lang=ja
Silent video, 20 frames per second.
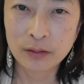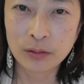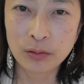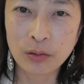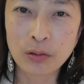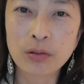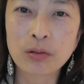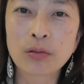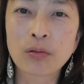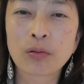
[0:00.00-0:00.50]

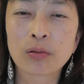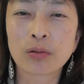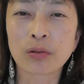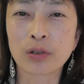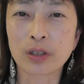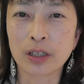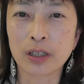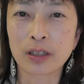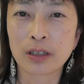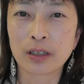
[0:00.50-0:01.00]
というこ
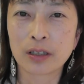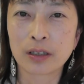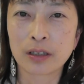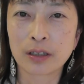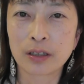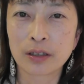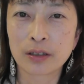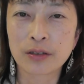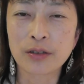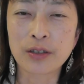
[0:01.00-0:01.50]
とに
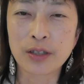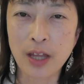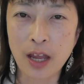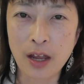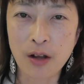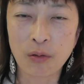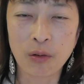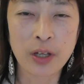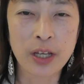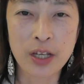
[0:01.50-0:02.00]
つい
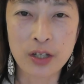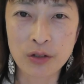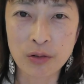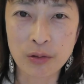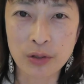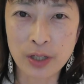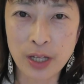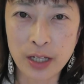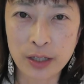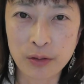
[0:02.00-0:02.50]
てお話
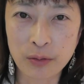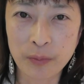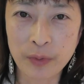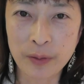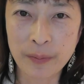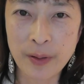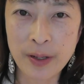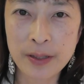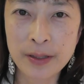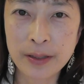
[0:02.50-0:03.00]
をしたいと思
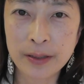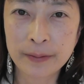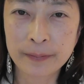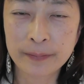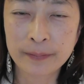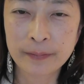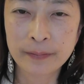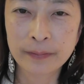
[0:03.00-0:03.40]
います。